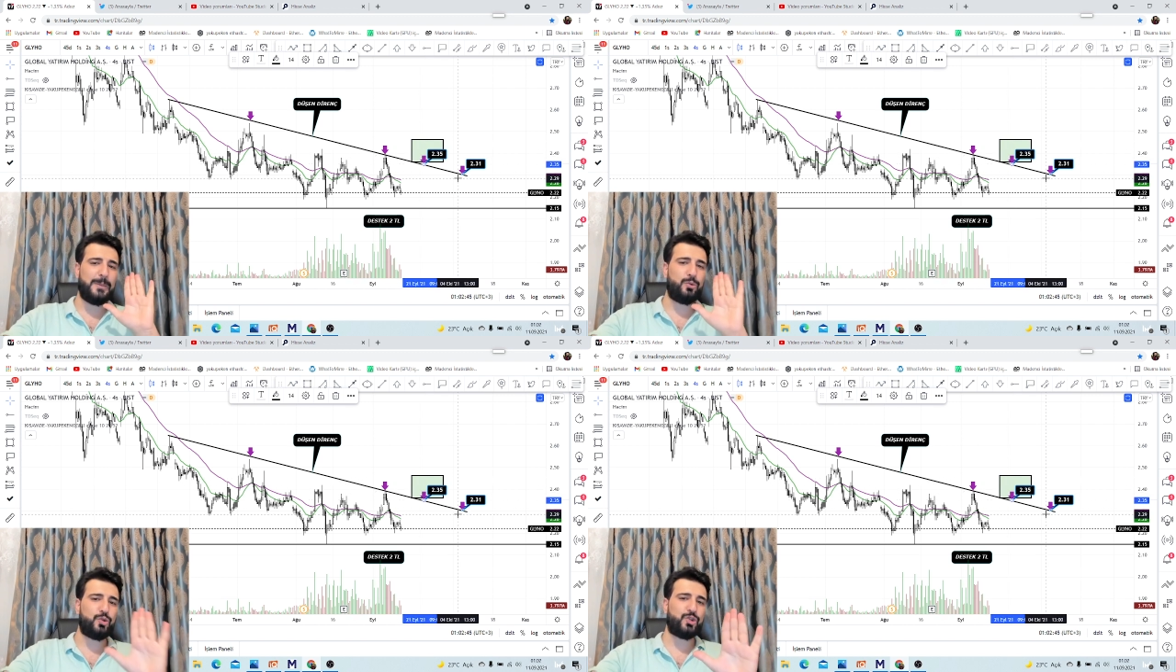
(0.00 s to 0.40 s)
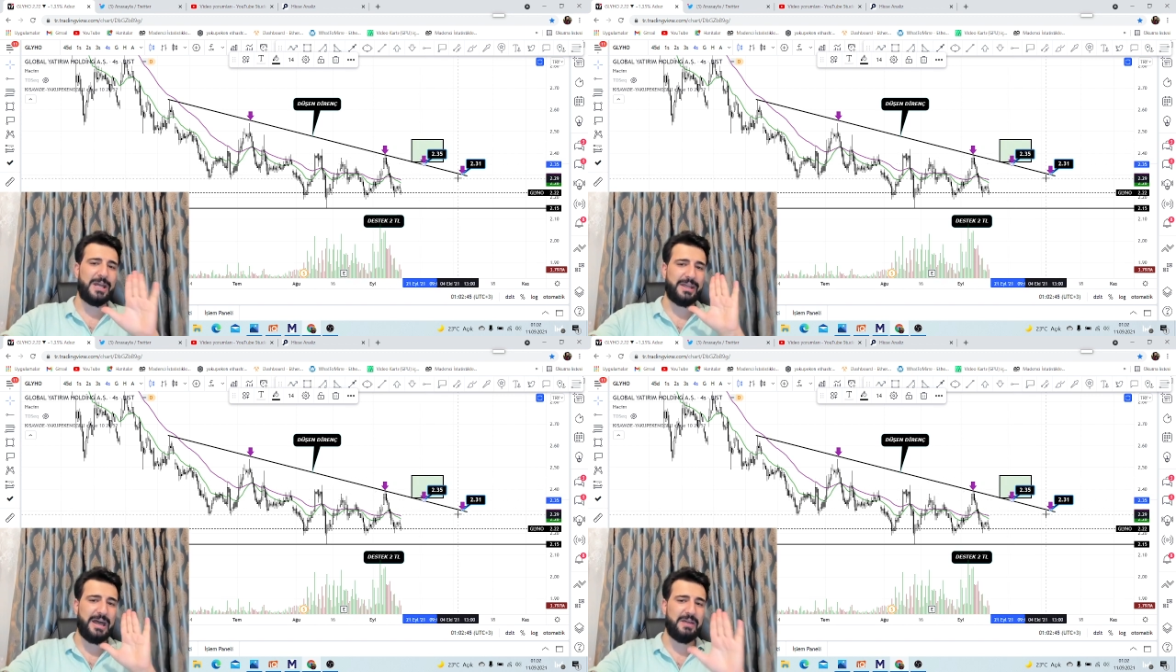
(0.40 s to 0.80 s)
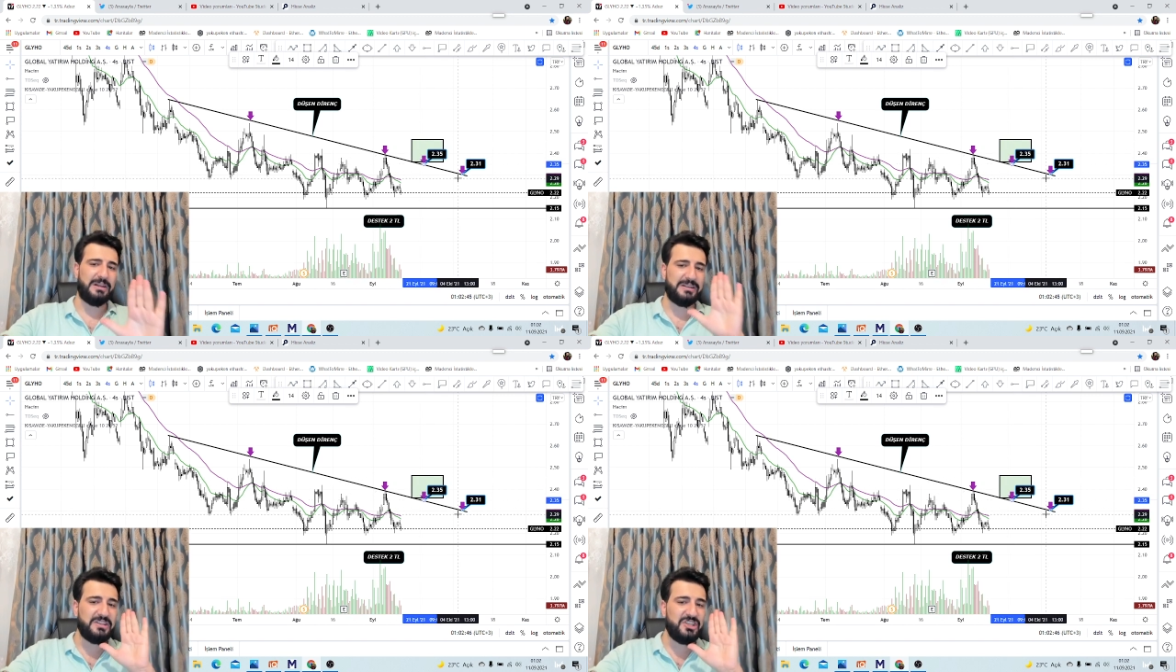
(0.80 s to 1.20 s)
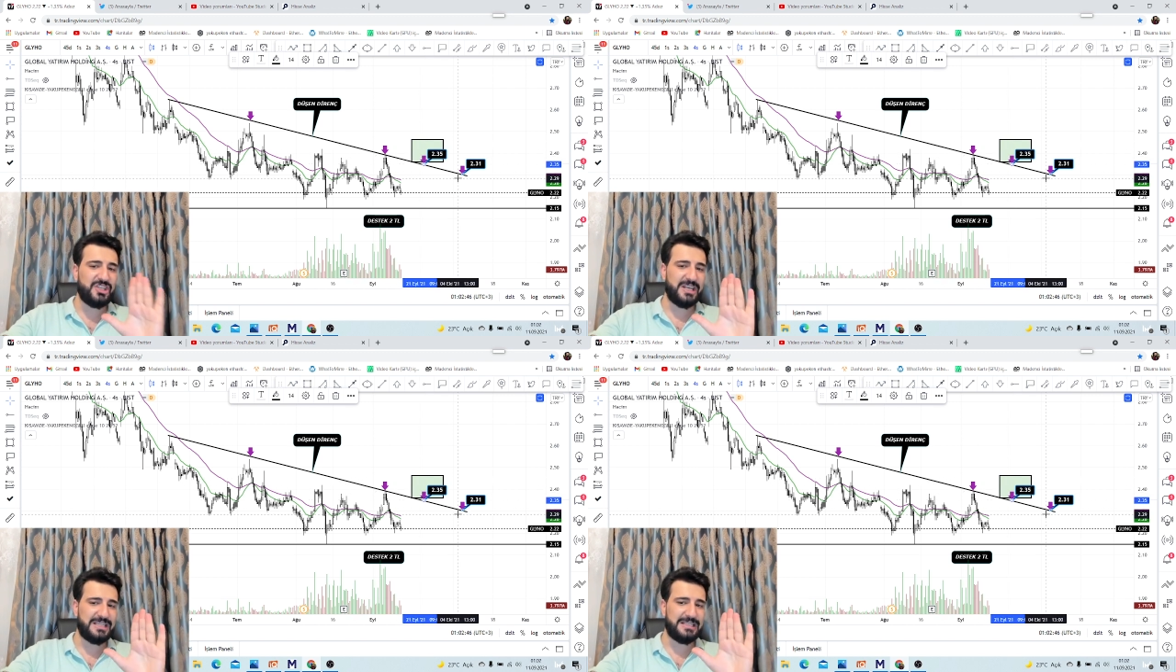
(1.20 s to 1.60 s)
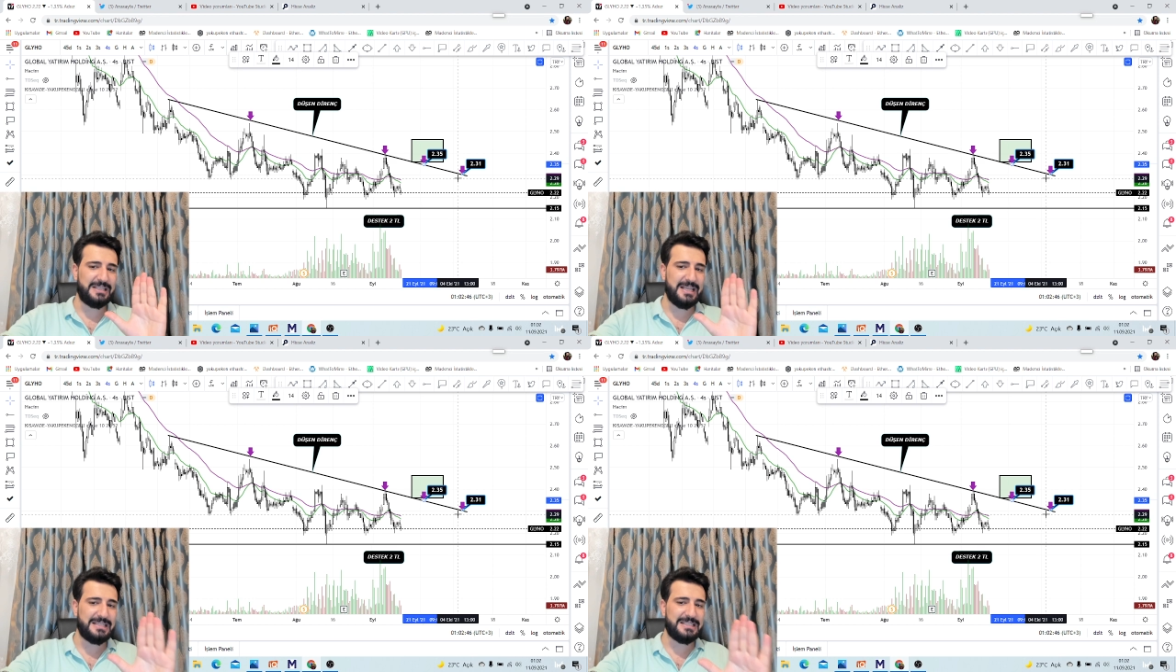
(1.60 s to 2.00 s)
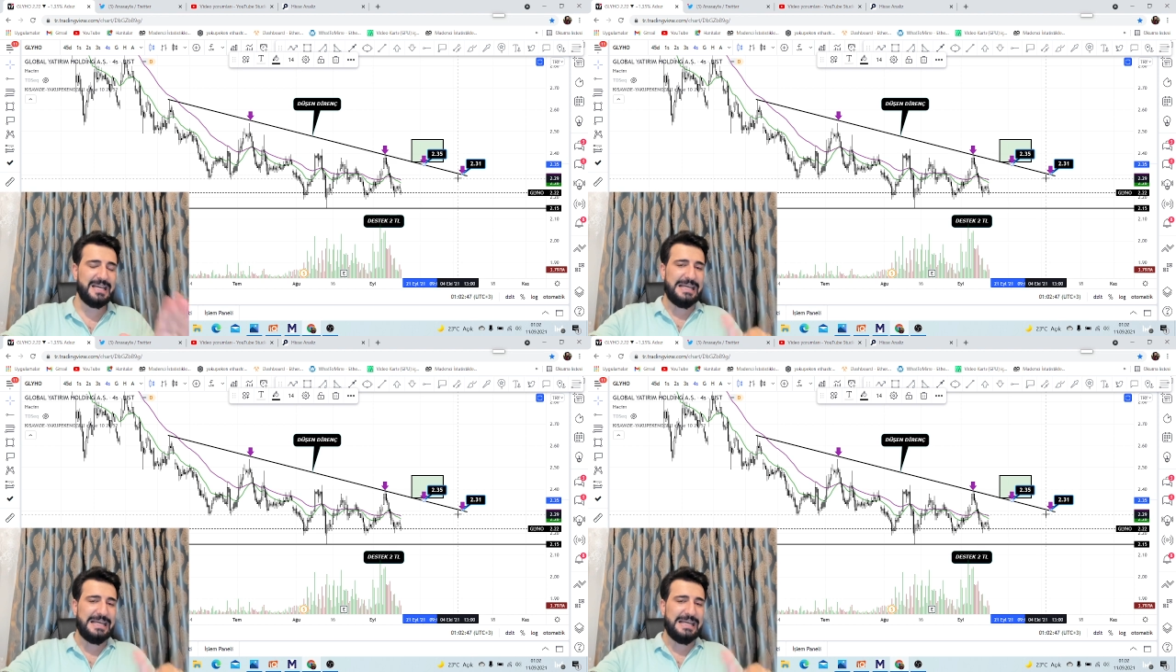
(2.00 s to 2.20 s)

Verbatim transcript: düşen kanalın içerisindeyiz.